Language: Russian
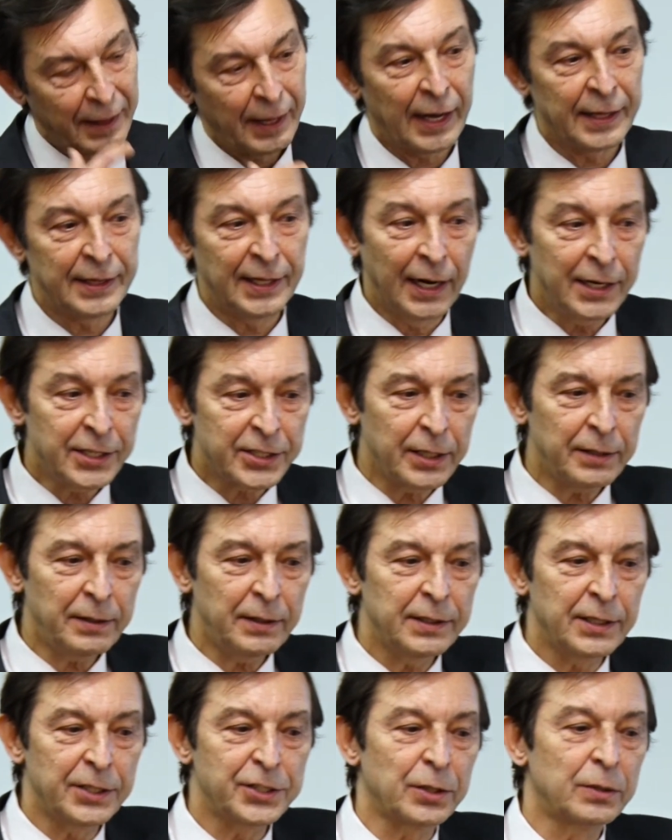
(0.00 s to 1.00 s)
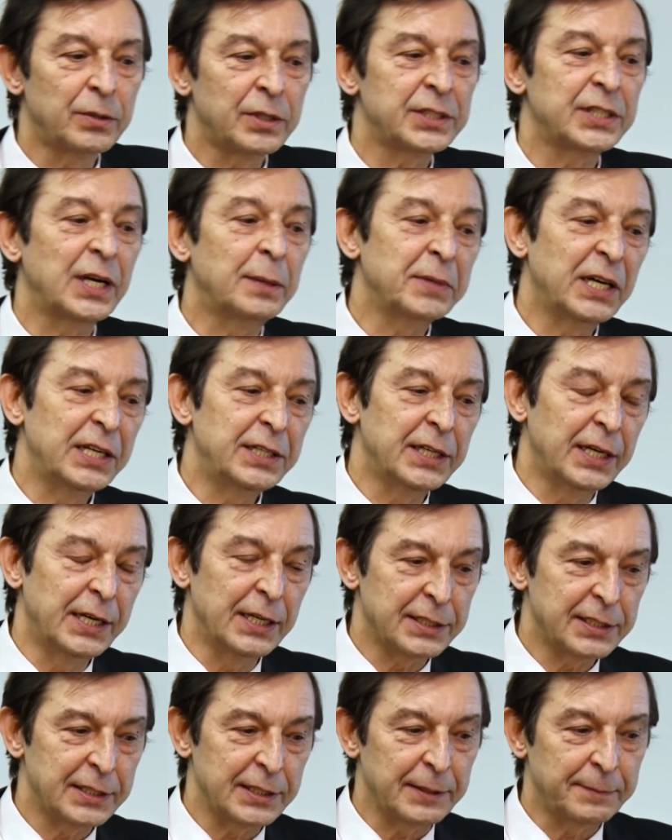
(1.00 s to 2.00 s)
А дальше началось самое
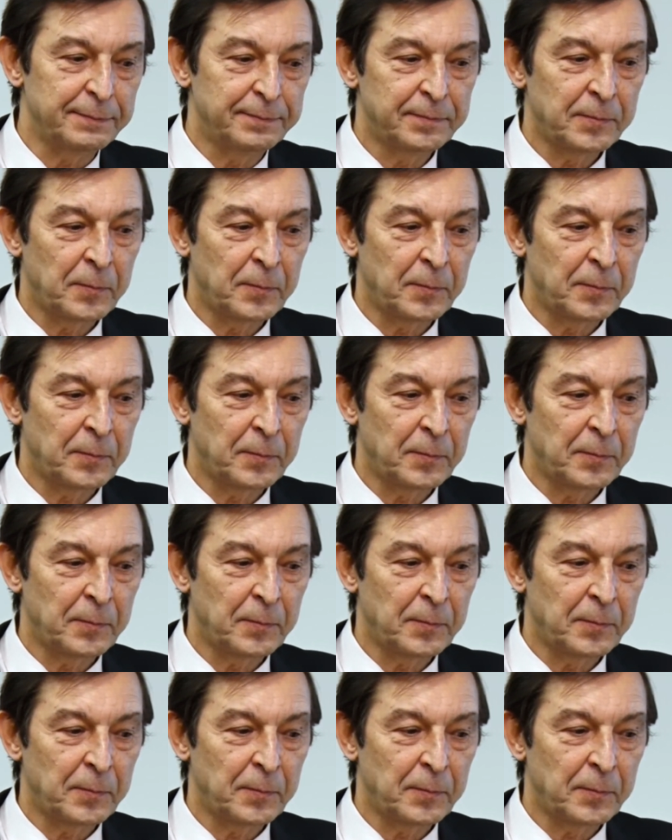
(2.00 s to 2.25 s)
интересное.